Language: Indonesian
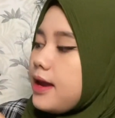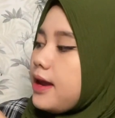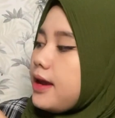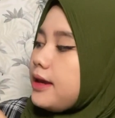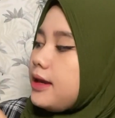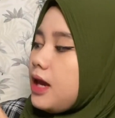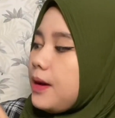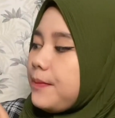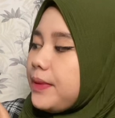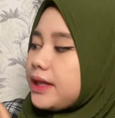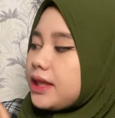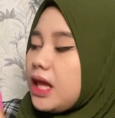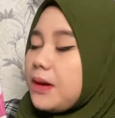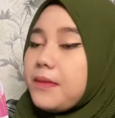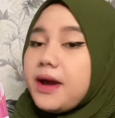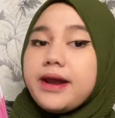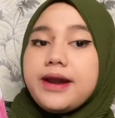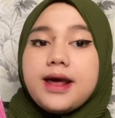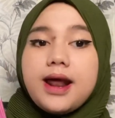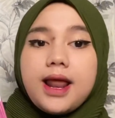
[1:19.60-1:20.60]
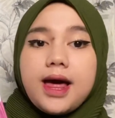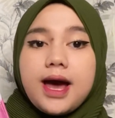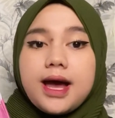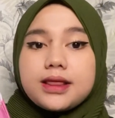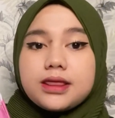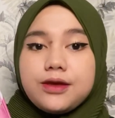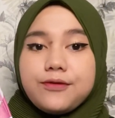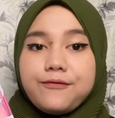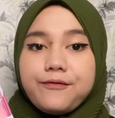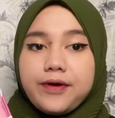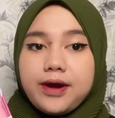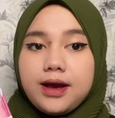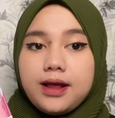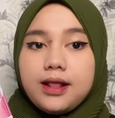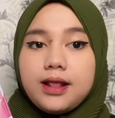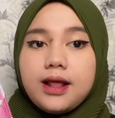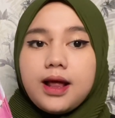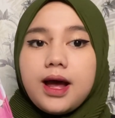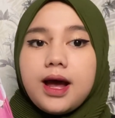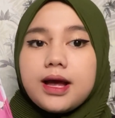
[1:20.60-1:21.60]
Yang pertama adalah
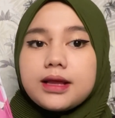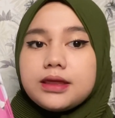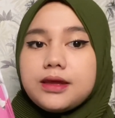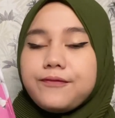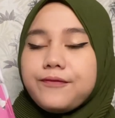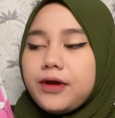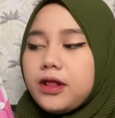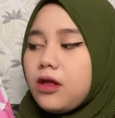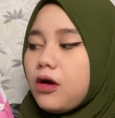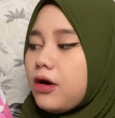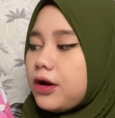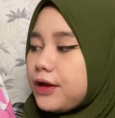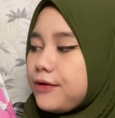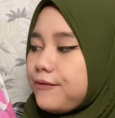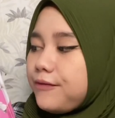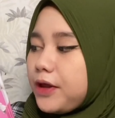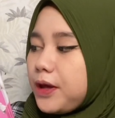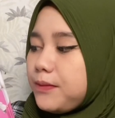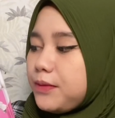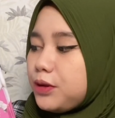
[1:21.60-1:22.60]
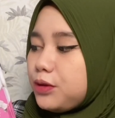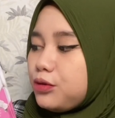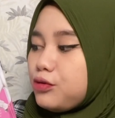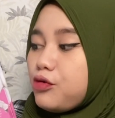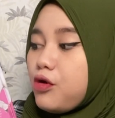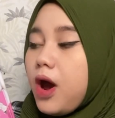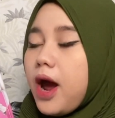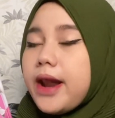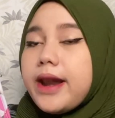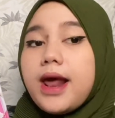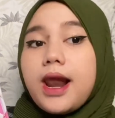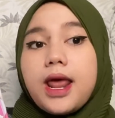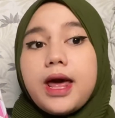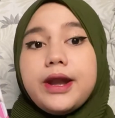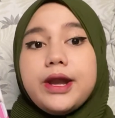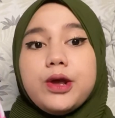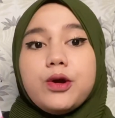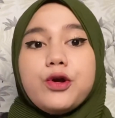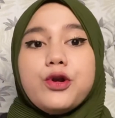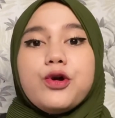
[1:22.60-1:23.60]
Actifel. Actifel Oriflame itu adalah
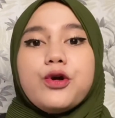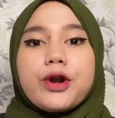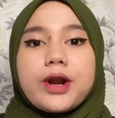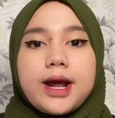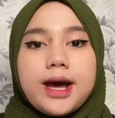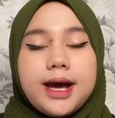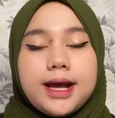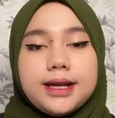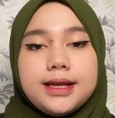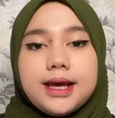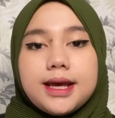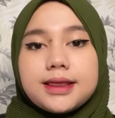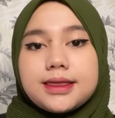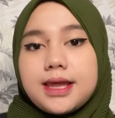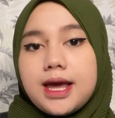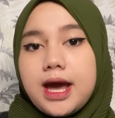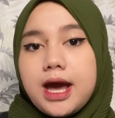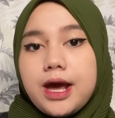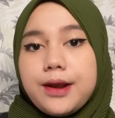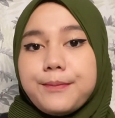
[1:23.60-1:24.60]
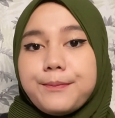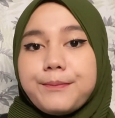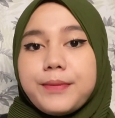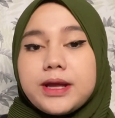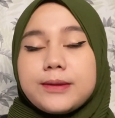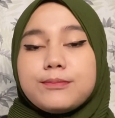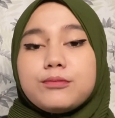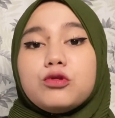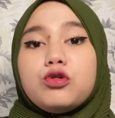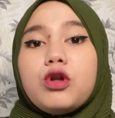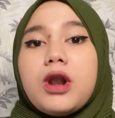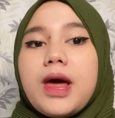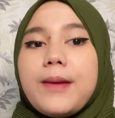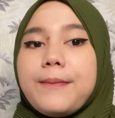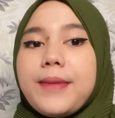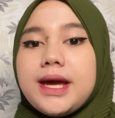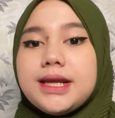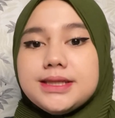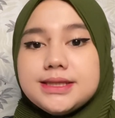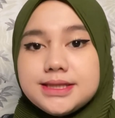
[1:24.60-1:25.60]
deodoran yang tahan
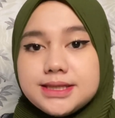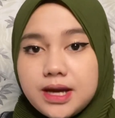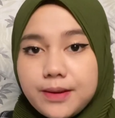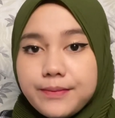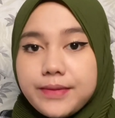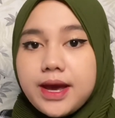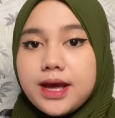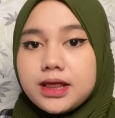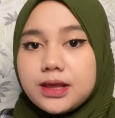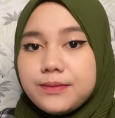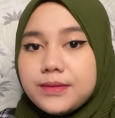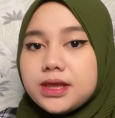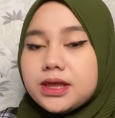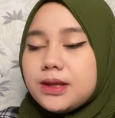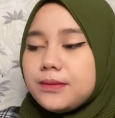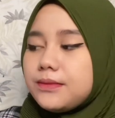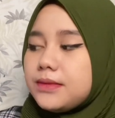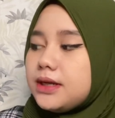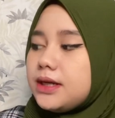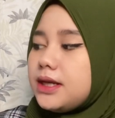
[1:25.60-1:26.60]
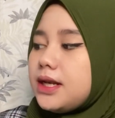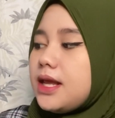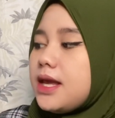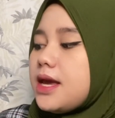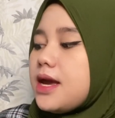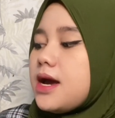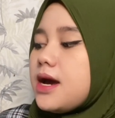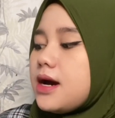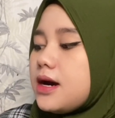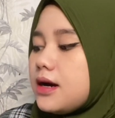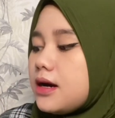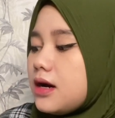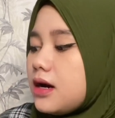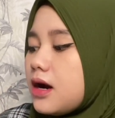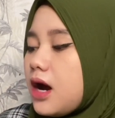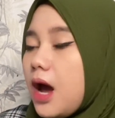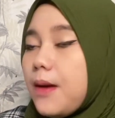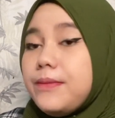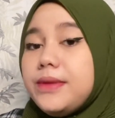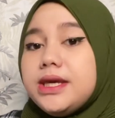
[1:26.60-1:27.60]
48 jam ya teman-teman. Eh,
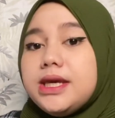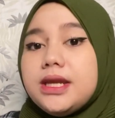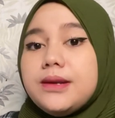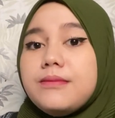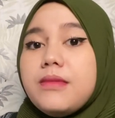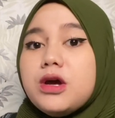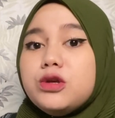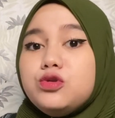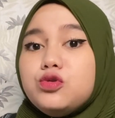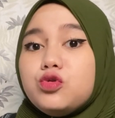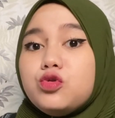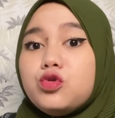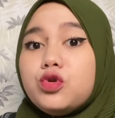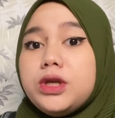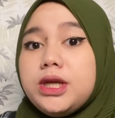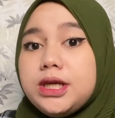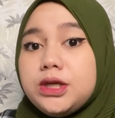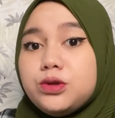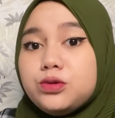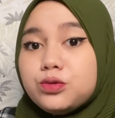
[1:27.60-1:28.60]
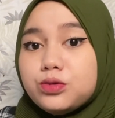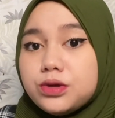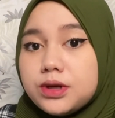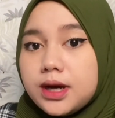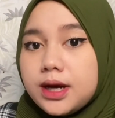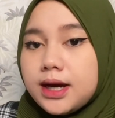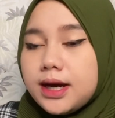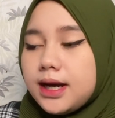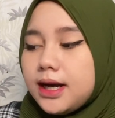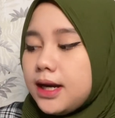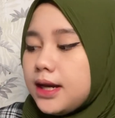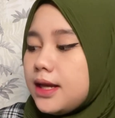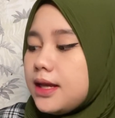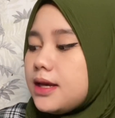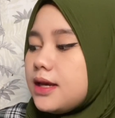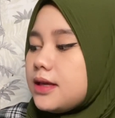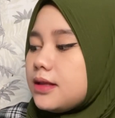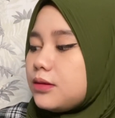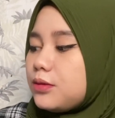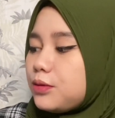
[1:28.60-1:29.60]
nggak -teman. bikin baju kuning juga.
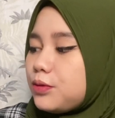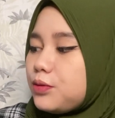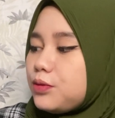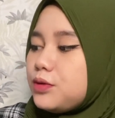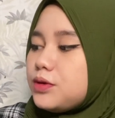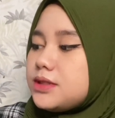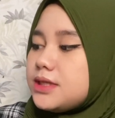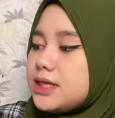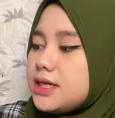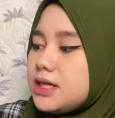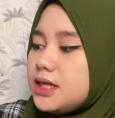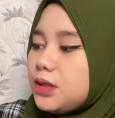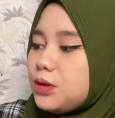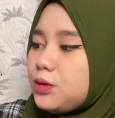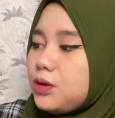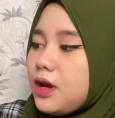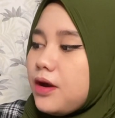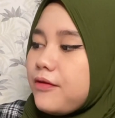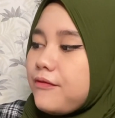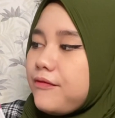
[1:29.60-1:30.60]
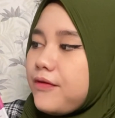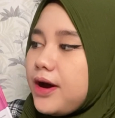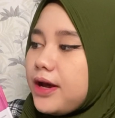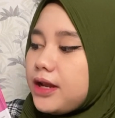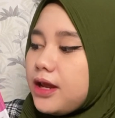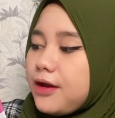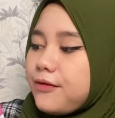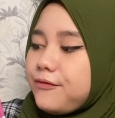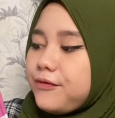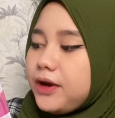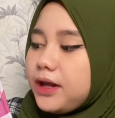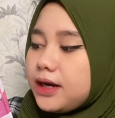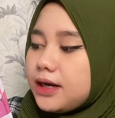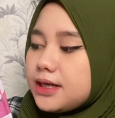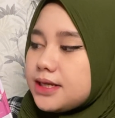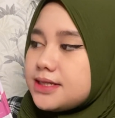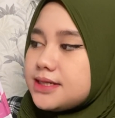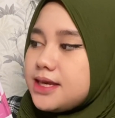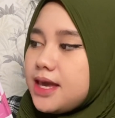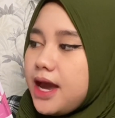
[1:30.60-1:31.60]
Terus ini tuh yang varian
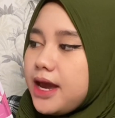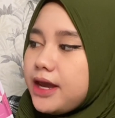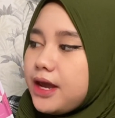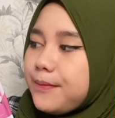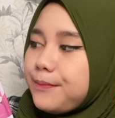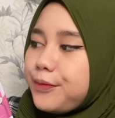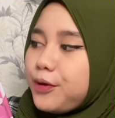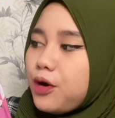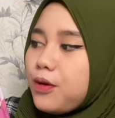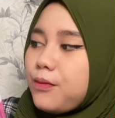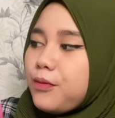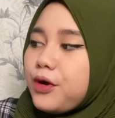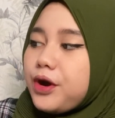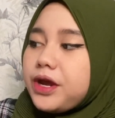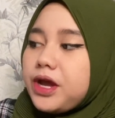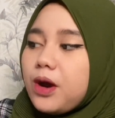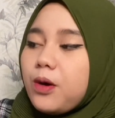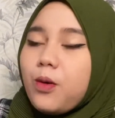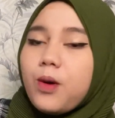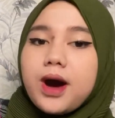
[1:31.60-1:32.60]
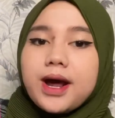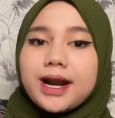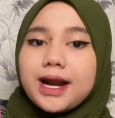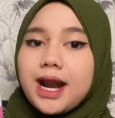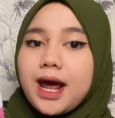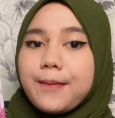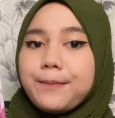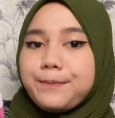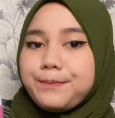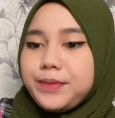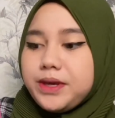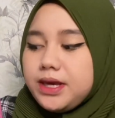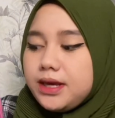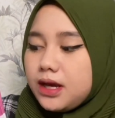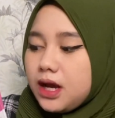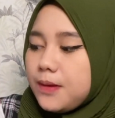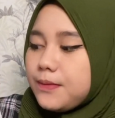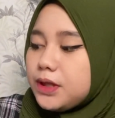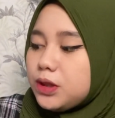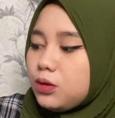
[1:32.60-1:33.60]
fairness ya, yang promo yang warna
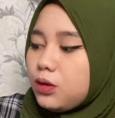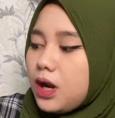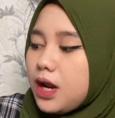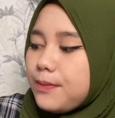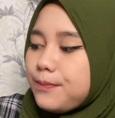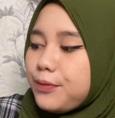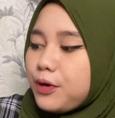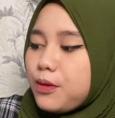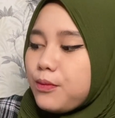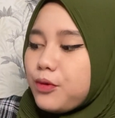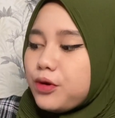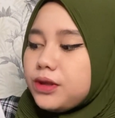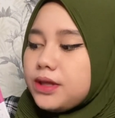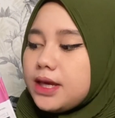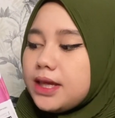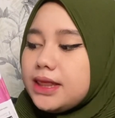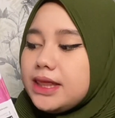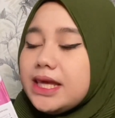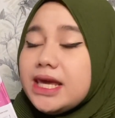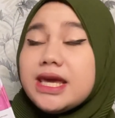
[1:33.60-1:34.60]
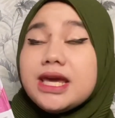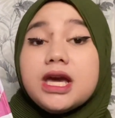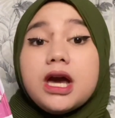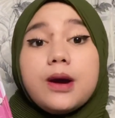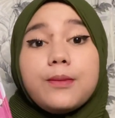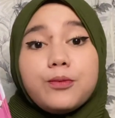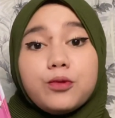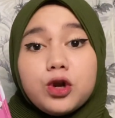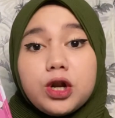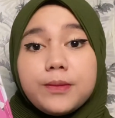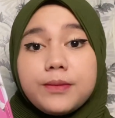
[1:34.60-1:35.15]
pink. Kebetulan promonya 35.000,